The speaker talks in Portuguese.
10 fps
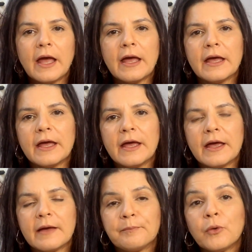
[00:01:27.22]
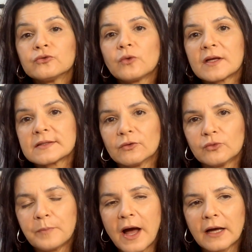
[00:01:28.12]
É, pontuação
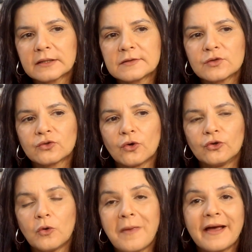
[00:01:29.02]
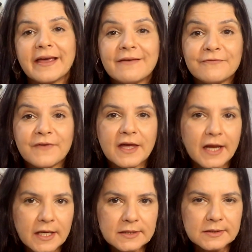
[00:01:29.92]
do parque se tornou uma
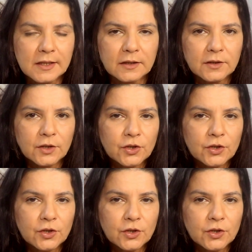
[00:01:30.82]
referência